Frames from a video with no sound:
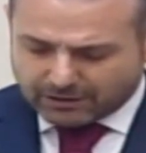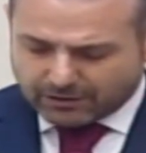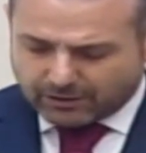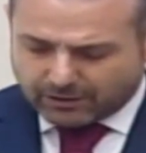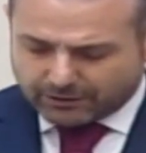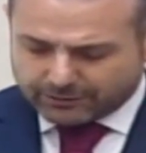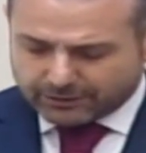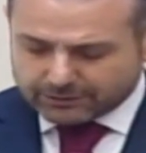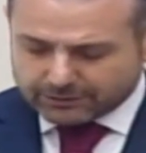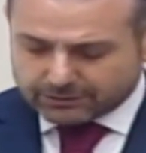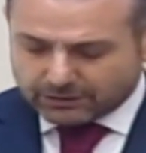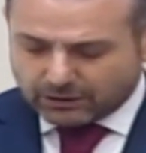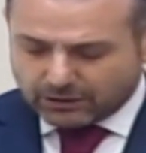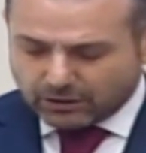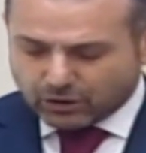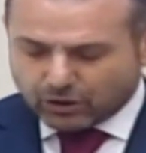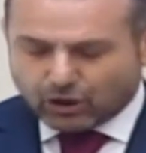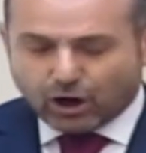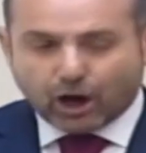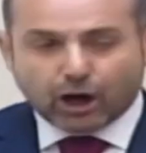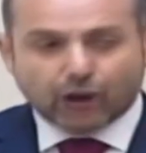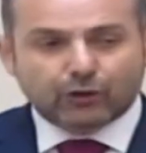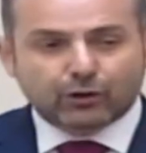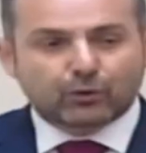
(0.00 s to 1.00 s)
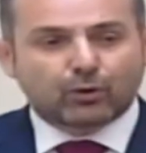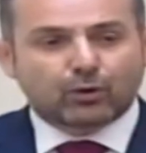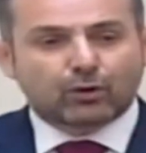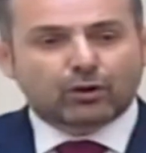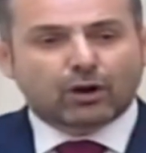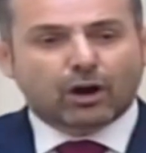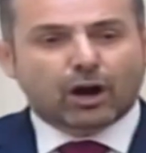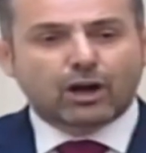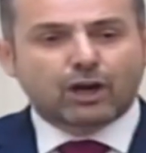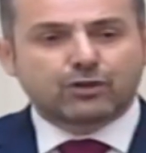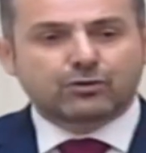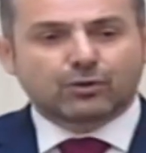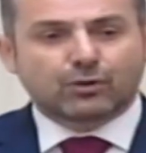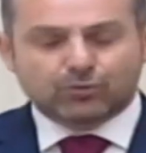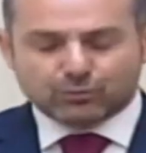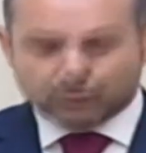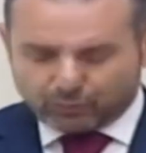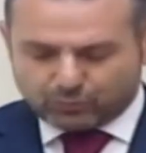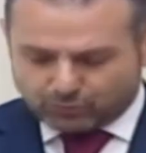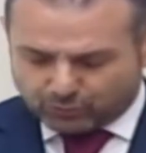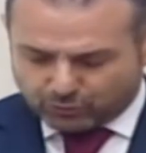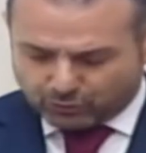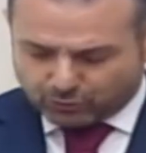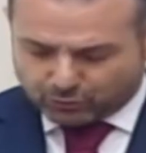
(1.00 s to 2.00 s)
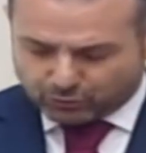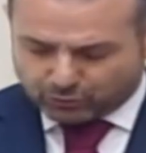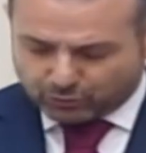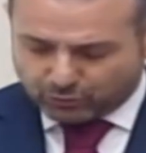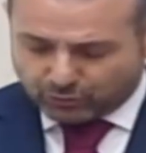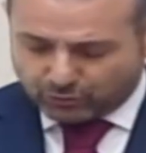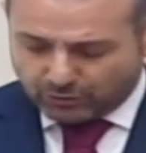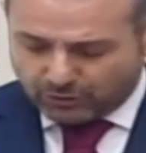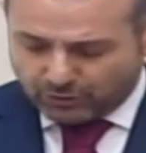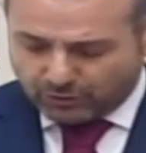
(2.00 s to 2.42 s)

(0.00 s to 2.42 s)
kanat, kano, kanyon yürüyüşü